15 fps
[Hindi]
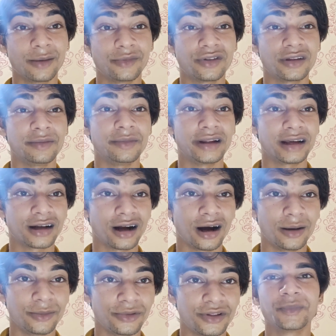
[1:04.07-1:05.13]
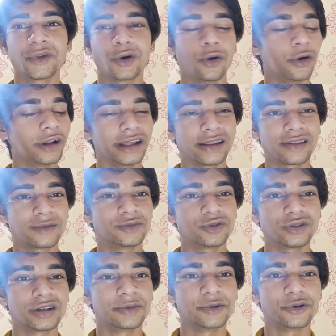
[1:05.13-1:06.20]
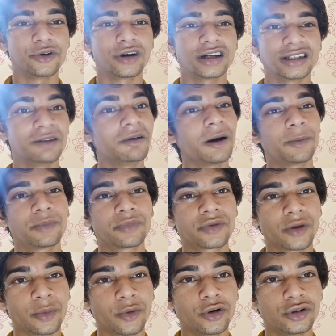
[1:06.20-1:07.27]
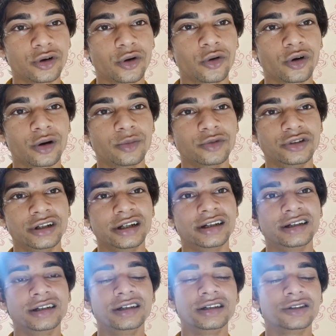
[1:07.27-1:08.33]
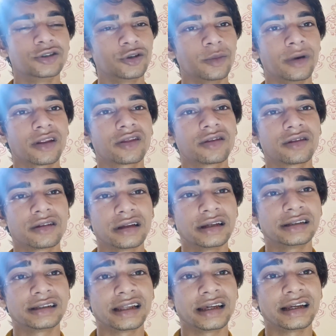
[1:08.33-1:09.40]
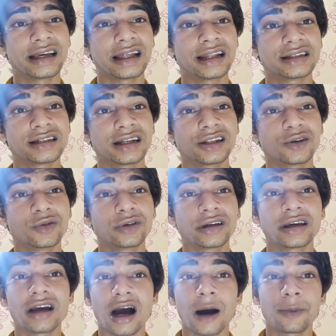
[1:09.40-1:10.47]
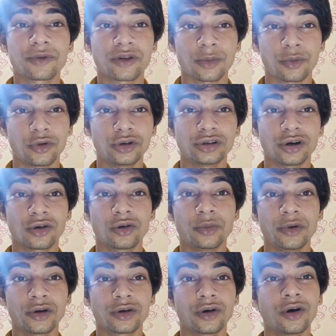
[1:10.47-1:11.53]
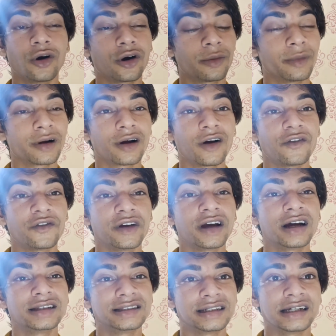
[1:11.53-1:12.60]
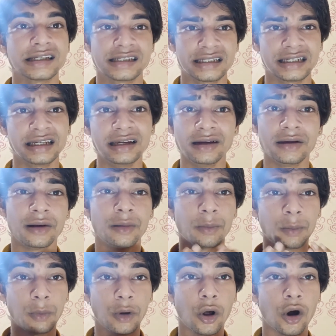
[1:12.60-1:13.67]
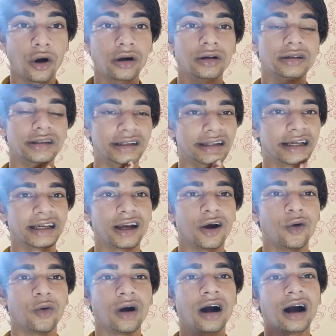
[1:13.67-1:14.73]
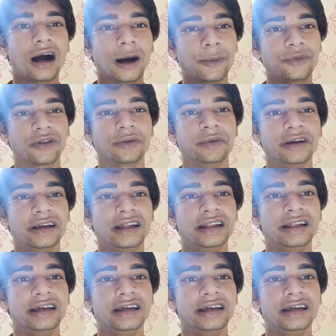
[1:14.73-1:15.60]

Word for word: नाम से मेरे काम से और ये सब तो जब भी होगा जब आप सपोर्ट करोगे मुझे तो बस इतना ही कहना चाहता हूँ कि आप सपोर्ट करो मेरे को और मैं काफ़ी अच्छे अच्छे ब्लॉग लेके आऊँगा आप सभी के